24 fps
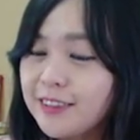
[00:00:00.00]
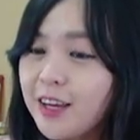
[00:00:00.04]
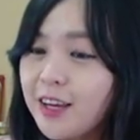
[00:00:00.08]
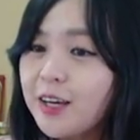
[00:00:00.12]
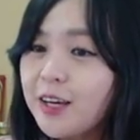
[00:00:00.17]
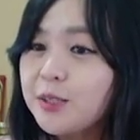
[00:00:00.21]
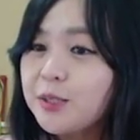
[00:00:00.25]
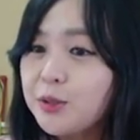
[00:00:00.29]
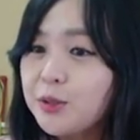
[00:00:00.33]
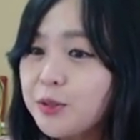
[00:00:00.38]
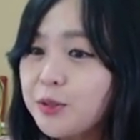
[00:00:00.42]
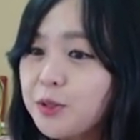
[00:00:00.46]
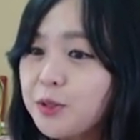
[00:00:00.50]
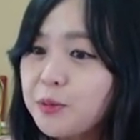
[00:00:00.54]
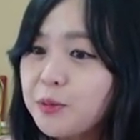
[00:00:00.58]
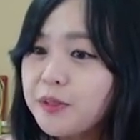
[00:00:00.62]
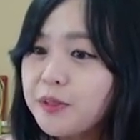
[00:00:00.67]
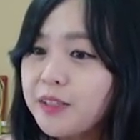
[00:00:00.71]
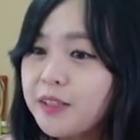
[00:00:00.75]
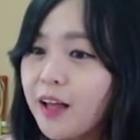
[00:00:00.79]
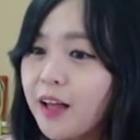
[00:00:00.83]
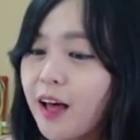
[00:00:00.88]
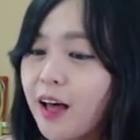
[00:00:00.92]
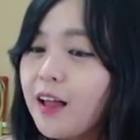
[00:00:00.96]

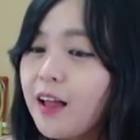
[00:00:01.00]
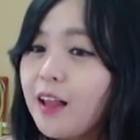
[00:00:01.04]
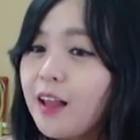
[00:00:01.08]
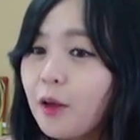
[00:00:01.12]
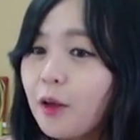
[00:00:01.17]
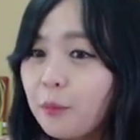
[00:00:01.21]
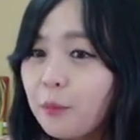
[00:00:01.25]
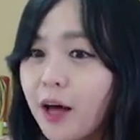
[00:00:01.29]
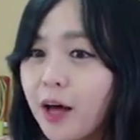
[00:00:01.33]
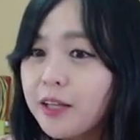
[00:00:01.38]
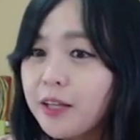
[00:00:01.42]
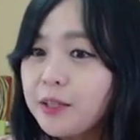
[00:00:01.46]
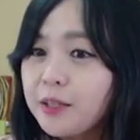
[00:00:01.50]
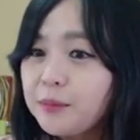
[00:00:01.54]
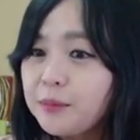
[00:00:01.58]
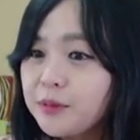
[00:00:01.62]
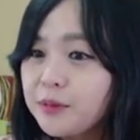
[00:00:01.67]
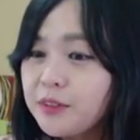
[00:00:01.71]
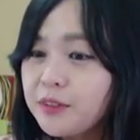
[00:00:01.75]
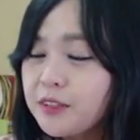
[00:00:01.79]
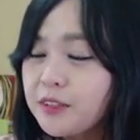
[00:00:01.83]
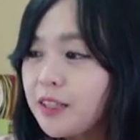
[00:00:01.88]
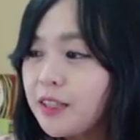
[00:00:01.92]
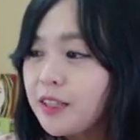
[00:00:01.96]
좋습니다. 많은
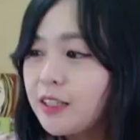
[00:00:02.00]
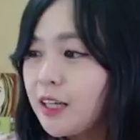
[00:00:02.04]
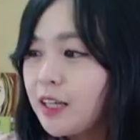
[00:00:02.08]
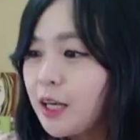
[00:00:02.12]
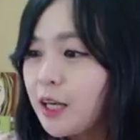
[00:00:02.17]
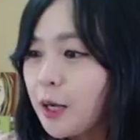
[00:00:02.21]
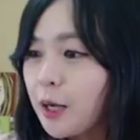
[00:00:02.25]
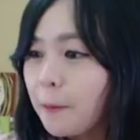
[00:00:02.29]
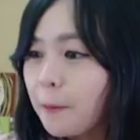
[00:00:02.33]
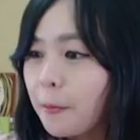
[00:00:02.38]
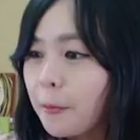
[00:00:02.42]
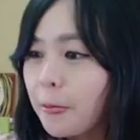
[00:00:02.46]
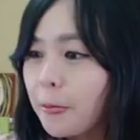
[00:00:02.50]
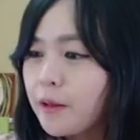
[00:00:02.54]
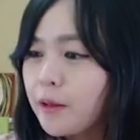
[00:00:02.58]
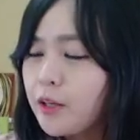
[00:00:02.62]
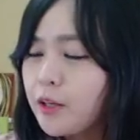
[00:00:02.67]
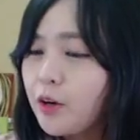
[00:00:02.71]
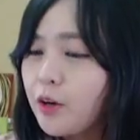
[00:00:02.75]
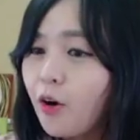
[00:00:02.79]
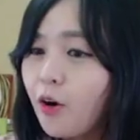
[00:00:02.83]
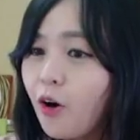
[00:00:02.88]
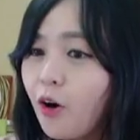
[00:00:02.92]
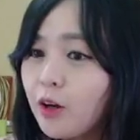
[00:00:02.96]
분들이
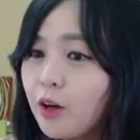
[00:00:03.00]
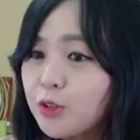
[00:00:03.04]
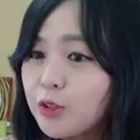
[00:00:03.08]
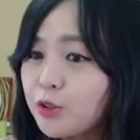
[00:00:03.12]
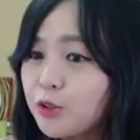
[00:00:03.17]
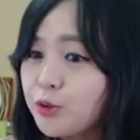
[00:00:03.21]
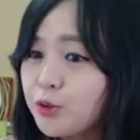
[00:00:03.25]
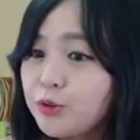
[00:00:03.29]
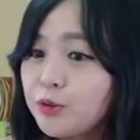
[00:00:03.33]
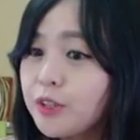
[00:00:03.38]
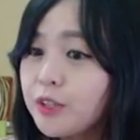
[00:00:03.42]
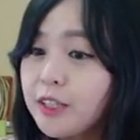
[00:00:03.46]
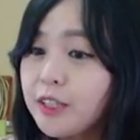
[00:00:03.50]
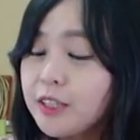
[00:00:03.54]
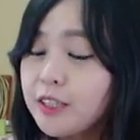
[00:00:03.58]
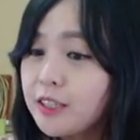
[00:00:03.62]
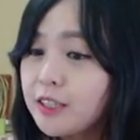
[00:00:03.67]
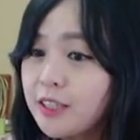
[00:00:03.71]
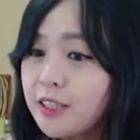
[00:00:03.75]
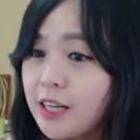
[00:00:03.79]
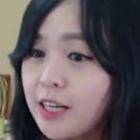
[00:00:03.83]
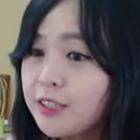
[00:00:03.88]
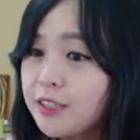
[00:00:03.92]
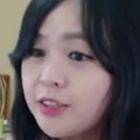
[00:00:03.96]
이거
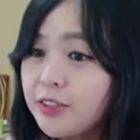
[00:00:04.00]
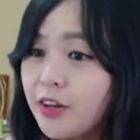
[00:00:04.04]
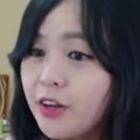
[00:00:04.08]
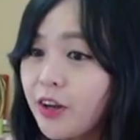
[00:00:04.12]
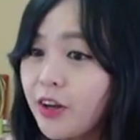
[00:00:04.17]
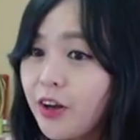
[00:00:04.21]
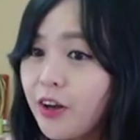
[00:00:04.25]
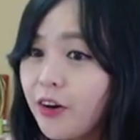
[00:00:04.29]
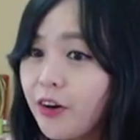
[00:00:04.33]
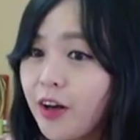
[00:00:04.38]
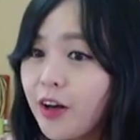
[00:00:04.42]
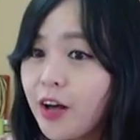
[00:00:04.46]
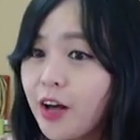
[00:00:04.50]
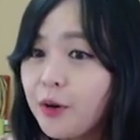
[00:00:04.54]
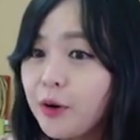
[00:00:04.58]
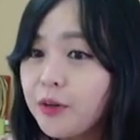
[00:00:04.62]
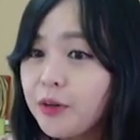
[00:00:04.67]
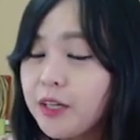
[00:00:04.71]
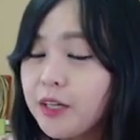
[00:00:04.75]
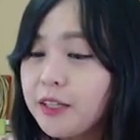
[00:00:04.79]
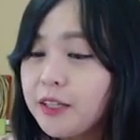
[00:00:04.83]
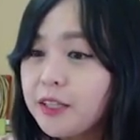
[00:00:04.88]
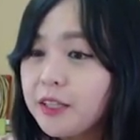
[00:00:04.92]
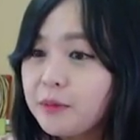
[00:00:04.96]
중국인들은 안 써요.
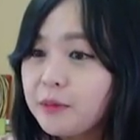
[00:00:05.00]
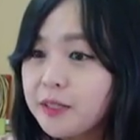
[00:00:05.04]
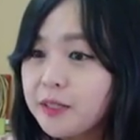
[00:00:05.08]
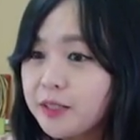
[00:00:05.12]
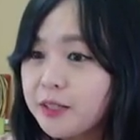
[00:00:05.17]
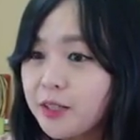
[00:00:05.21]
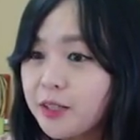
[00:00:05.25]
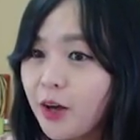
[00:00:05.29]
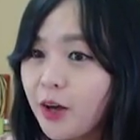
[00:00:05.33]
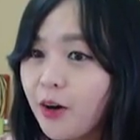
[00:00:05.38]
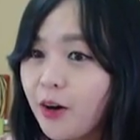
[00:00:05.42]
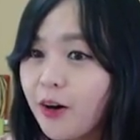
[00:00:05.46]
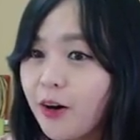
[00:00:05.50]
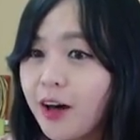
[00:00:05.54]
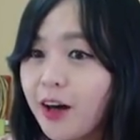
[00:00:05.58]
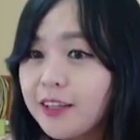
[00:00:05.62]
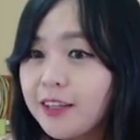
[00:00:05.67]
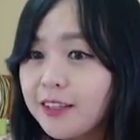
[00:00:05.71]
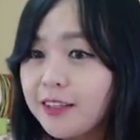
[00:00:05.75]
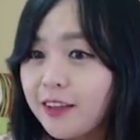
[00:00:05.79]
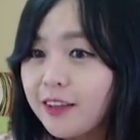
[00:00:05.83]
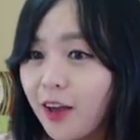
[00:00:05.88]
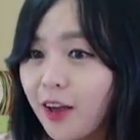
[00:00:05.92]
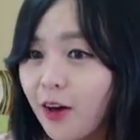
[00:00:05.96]
한국인들만 써요.
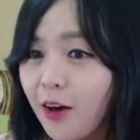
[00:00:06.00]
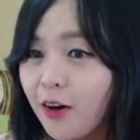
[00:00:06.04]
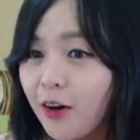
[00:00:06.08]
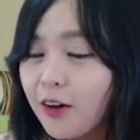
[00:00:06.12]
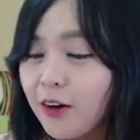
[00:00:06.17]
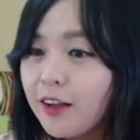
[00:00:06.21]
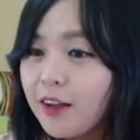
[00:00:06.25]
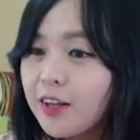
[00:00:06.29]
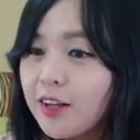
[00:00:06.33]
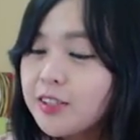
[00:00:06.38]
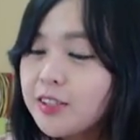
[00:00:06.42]
하는데요.